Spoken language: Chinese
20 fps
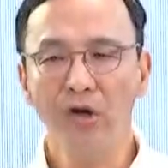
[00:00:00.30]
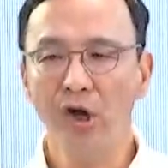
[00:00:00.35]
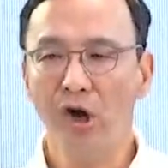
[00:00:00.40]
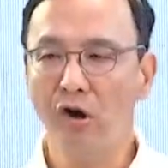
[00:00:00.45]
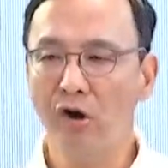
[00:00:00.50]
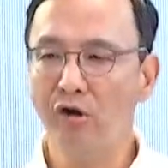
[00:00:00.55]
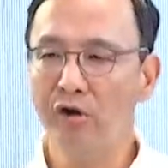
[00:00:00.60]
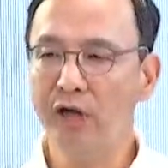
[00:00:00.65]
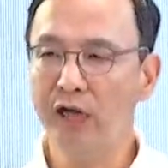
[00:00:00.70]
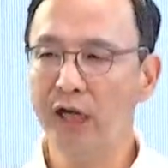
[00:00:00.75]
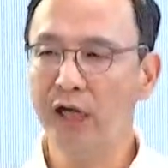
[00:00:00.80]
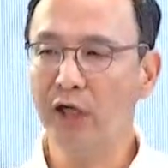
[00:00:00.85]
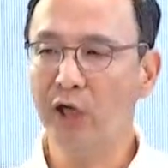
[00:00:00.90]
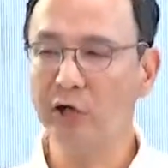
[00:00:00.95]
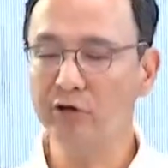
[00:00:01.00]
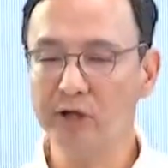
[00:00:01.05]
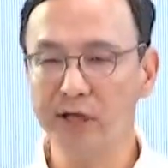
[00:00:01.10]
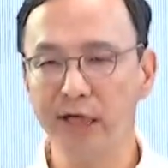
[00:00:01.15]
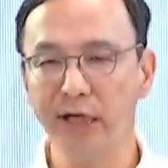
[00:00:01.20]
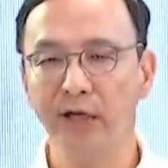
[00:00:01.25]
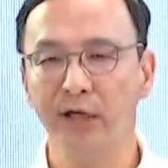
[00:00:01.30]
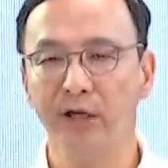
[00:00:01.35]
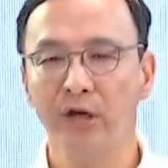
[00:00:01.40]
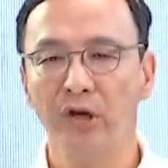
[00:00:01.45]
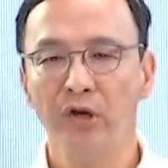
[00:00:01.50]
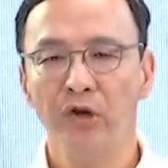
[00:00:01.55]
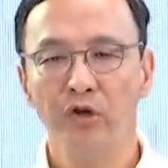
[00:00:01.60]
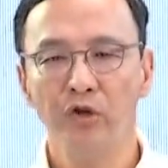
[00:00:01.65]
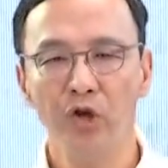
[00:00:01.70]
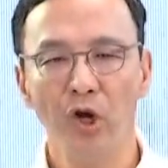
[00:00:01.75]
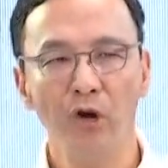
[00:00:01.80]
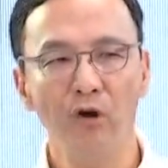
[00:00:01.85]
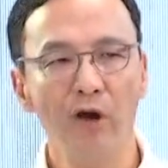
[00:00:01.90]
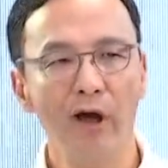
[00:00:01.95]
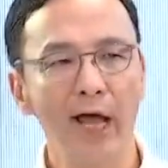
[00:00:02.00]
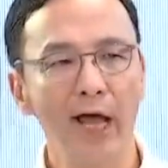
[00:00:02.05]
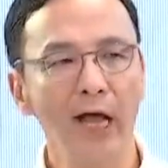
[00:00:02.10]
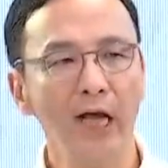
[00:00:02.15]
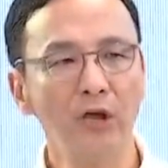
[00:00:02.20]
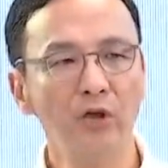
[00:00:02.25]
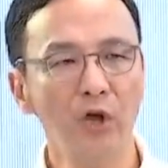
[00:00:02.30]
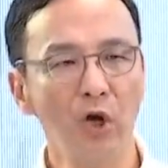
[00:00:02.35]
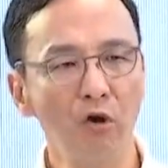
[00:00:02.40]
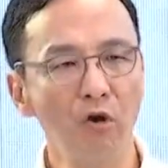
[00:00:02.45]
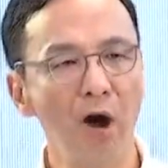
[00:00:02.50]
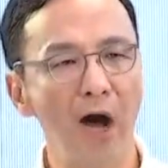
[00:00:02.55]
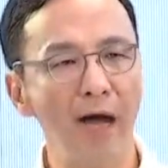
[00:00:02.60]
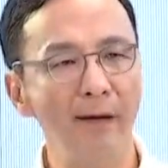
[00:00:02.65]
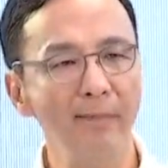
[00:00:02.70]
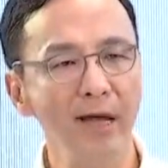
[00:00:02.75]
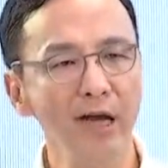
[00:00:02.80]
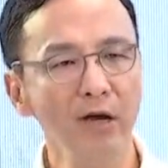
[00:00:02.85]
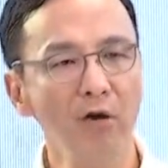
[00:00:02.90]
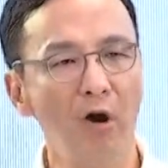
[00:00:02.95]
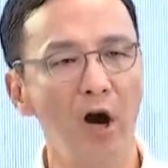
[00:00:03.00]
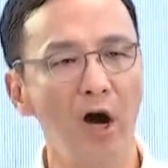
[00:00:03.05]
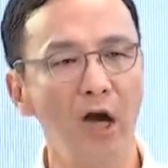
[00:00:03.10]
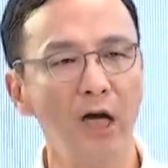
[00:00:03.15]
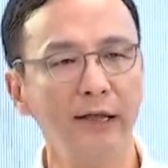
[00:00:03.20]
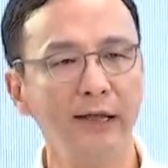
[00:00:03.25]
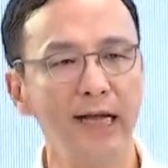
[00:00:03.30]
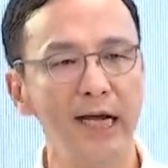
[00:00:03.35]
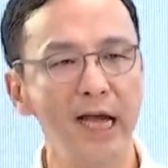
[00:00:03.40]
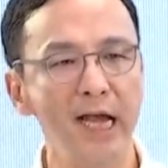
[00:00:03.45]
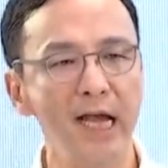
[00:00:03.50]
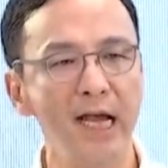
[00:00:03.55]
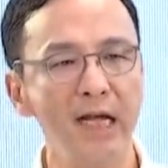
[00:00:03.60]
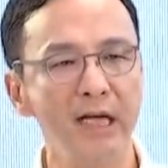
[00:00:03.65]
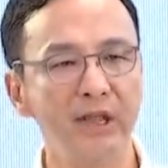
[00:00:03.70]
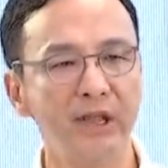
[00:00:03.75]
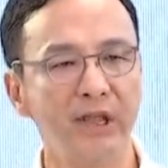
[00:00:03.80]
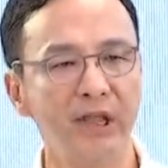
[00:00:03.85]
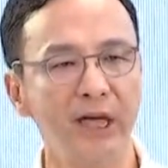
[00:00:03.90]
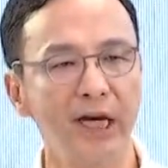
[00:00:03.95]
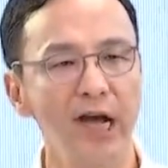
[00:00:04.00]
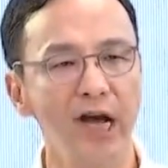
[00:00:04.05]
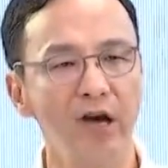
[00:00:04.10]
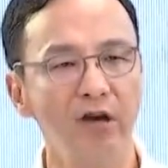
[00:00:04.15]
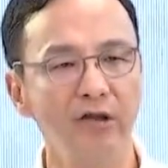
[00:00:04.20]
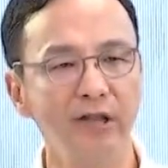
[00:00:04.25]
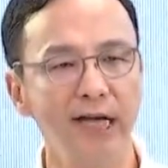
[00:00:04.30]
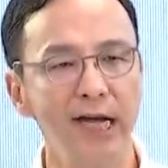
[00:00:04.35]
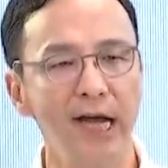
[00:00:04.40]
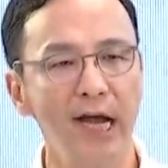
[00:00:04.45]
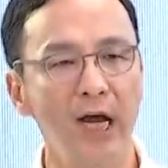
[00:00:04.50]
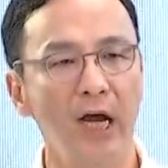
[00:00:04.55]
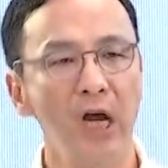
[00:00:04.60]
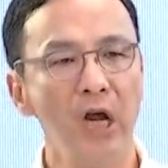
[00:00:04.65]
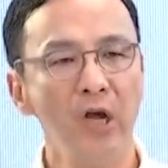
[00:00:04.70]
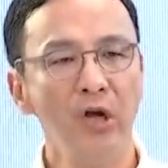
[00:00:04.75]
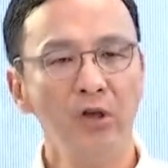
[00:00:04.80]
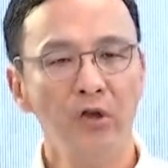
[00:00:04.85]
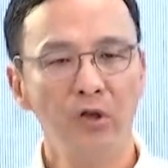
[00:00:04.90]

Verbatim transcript: 侯友谊同志作为中华民国第十六届